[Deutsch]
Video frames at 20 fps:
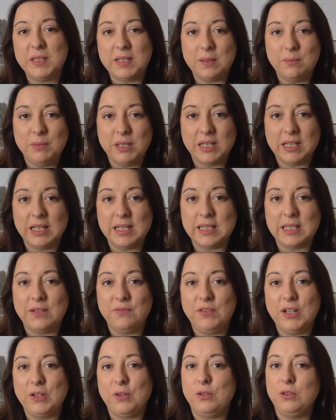bisschen
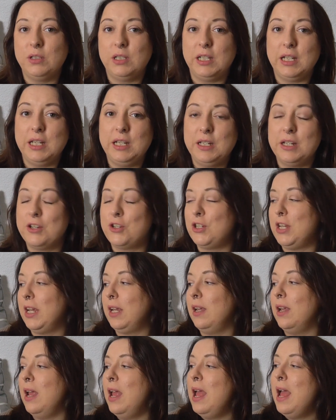miträtseln, wer könnte dahinter
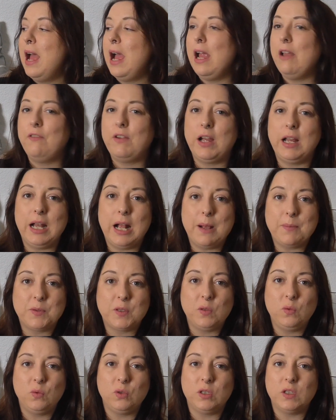stecken. Einfach ein
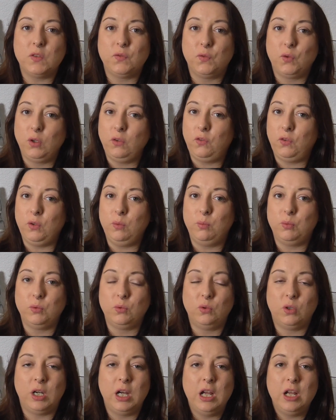absolutes
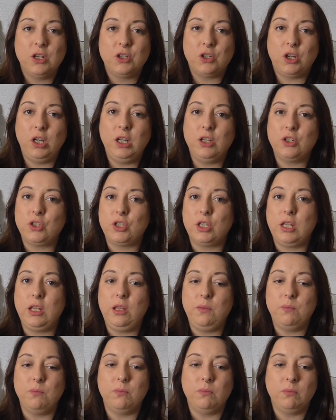Wohlfühlbuch, toll
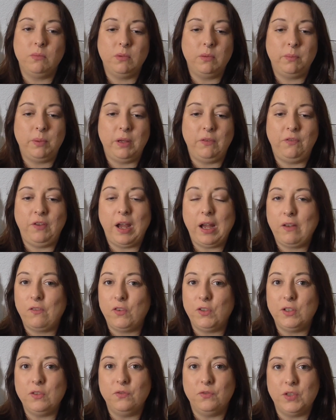geschrieben, perfekt
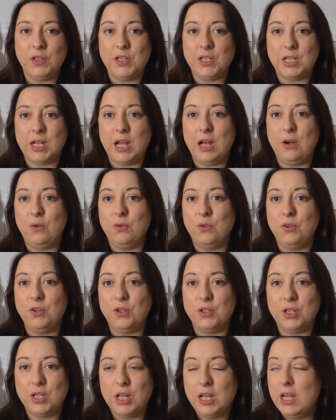für den Winter
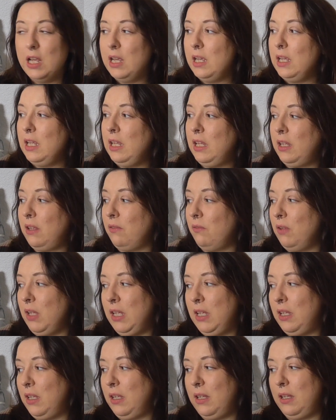und ich,
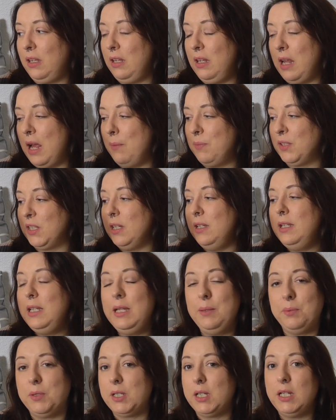ich habe es
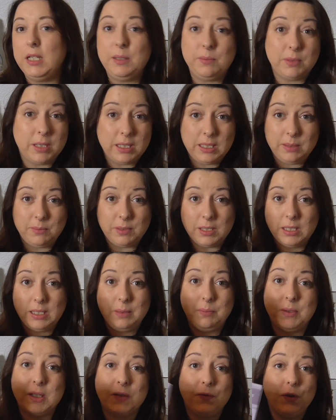geliebt, geliebt, geliebt,
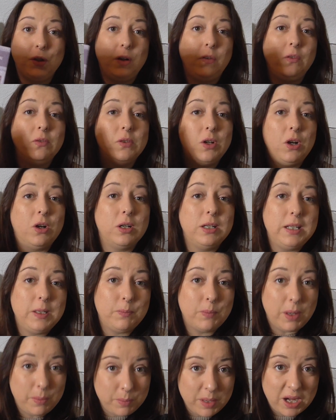geliebt. Das wird auf jeden Fall auch
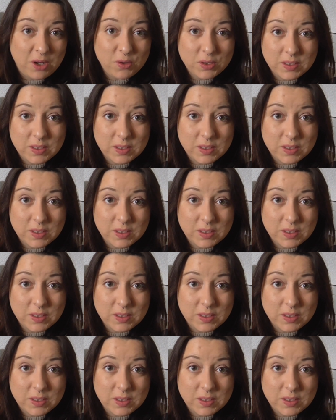nicht bei mir